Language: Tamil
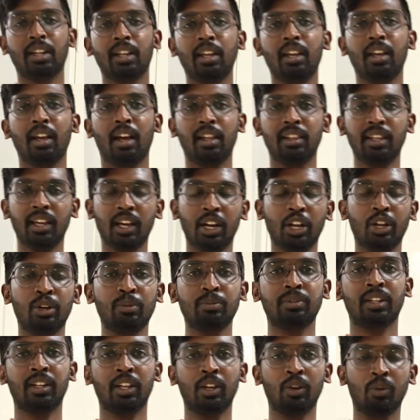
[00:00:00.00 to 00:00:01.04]
சரி
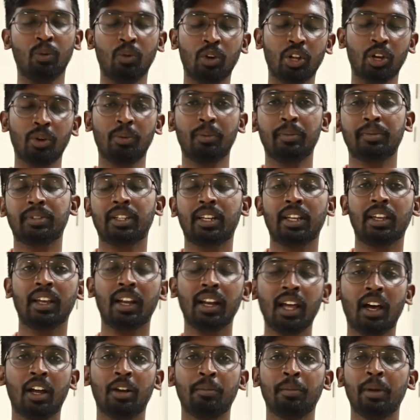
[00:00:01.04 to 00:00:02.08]
அதிகாரிகளும் சரி ஊடகமும் சரி
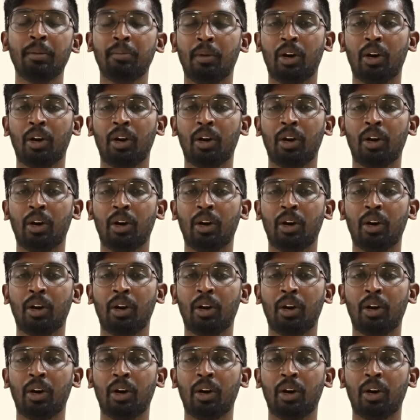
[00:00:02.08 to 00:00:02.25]
எல்லாருமே